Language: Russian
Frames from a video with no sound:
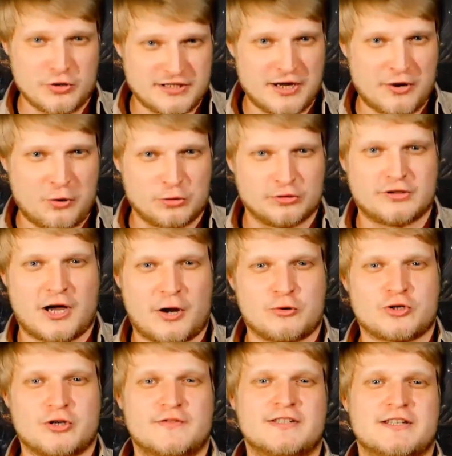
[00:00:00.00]
закон
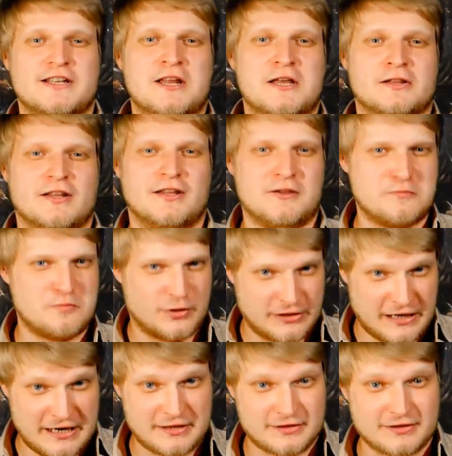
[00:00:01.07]
хорошей вселенной –
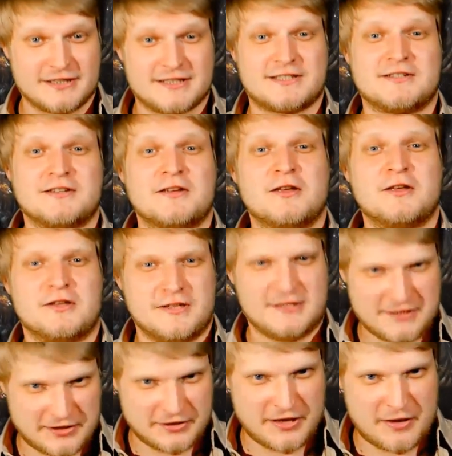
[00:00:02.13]
монолитность и
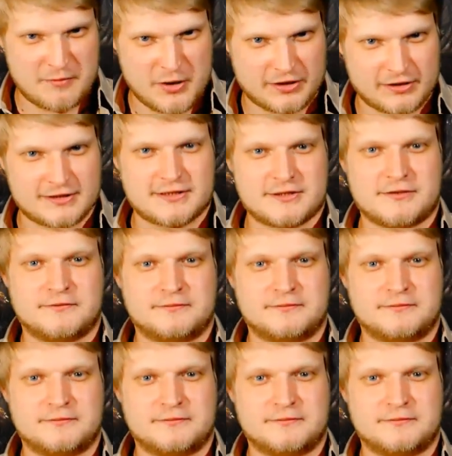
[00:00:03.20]
закономерность.